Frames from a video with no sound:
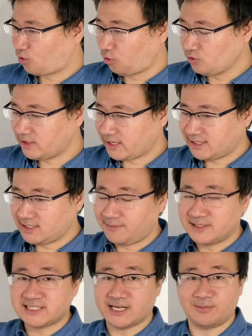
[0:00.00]
こんだけ出
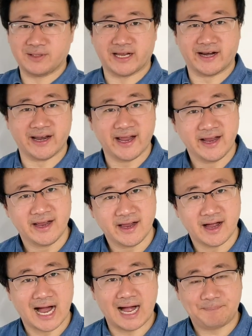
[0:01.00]
ましたよ、みたいなね。
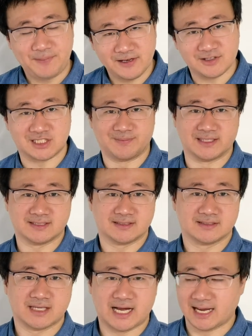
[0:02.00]
アピールしてます。
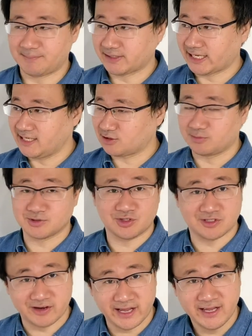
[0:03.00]
はい。まあ、ダイエットでもそ
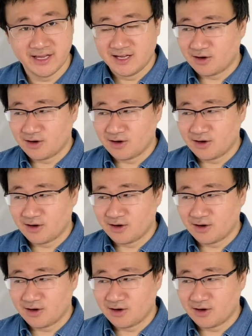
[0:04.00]
うですよね。